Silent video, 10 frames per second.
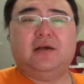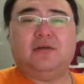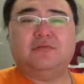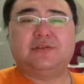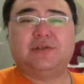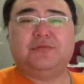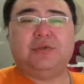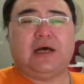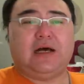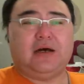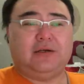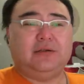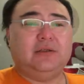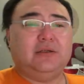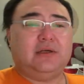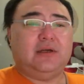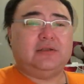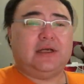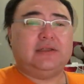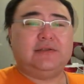胡庆余堂，还有
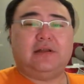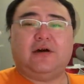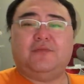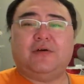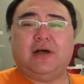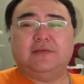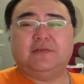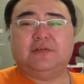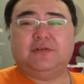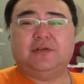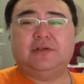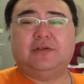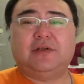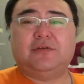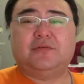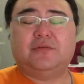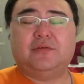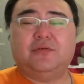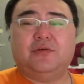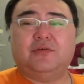他的一些老房子，都是这种
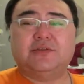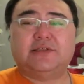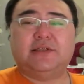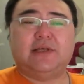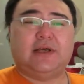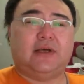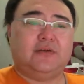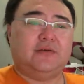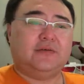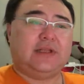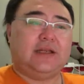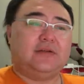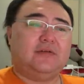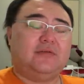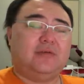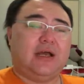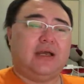旅游景点啊，就是大家都